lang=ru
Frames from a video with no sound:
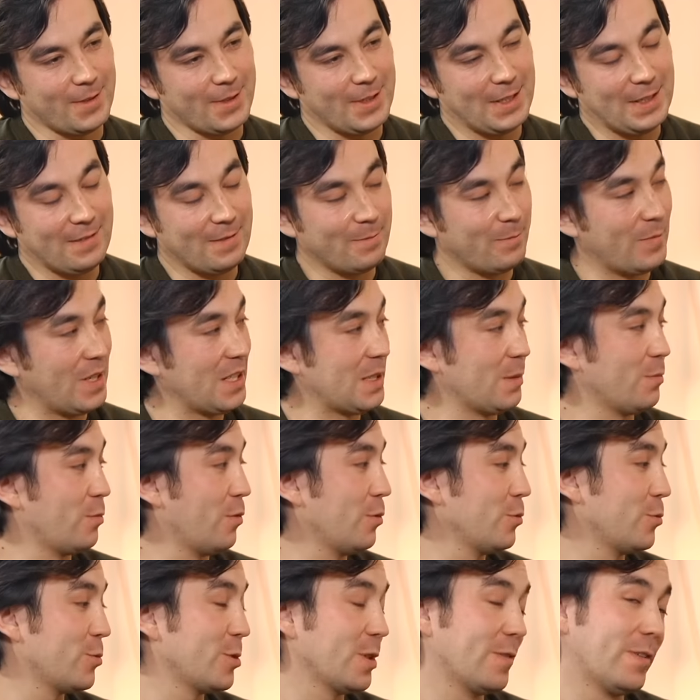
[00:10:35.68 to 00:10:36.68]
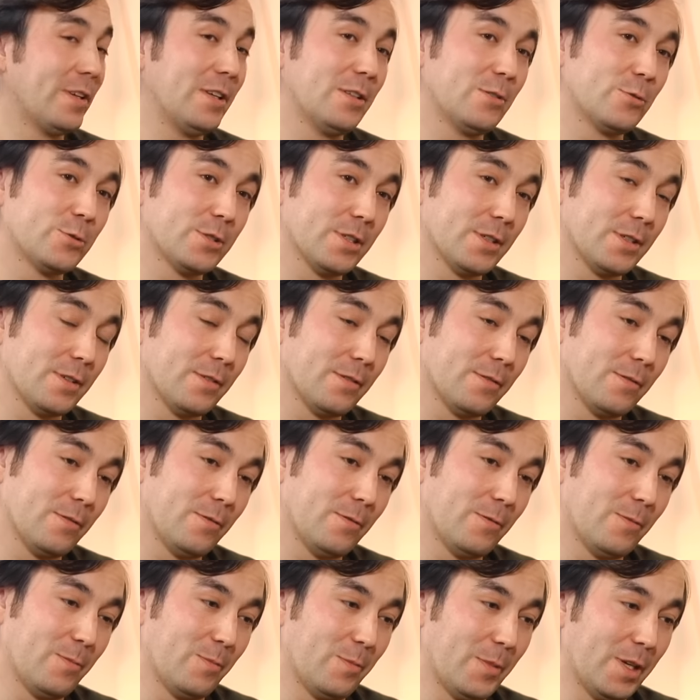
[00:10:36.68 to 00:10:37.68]
Я вам по этому поводу уже говорил, уже,
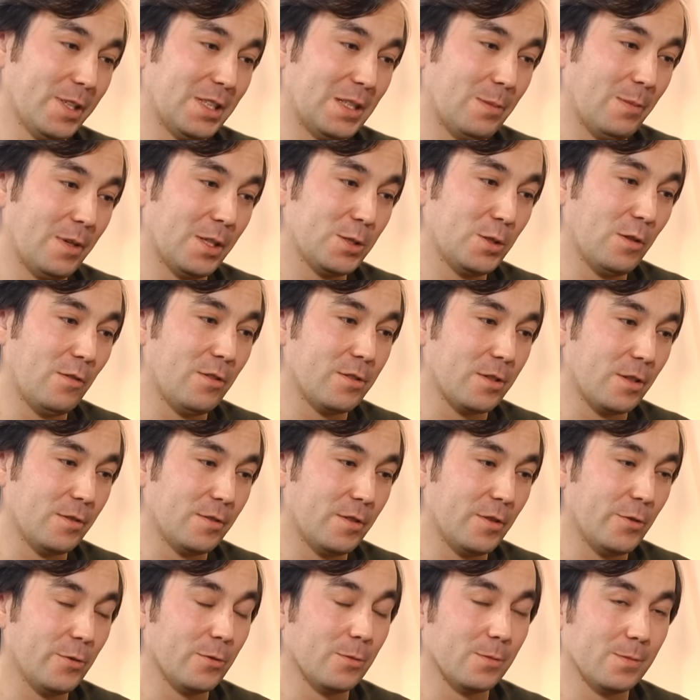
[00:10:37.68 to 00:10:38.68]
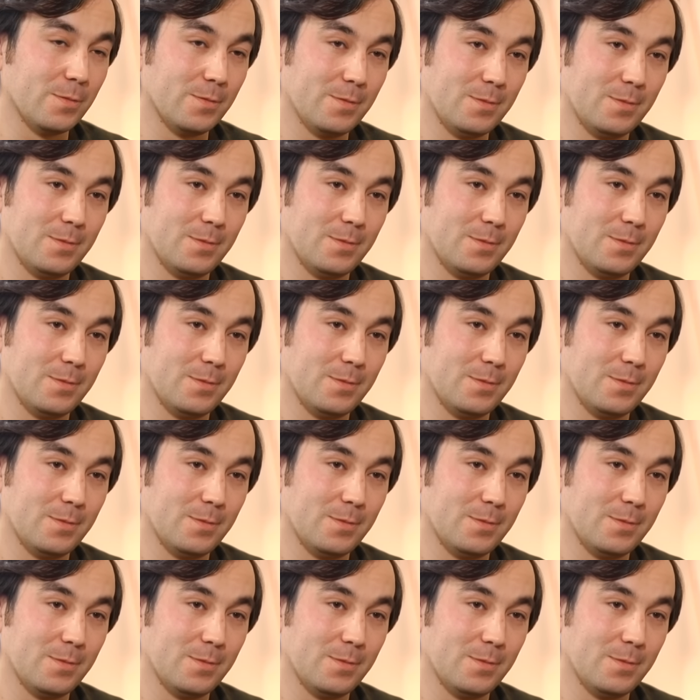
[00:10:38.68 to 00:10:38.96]
когда мы готовились к интервью.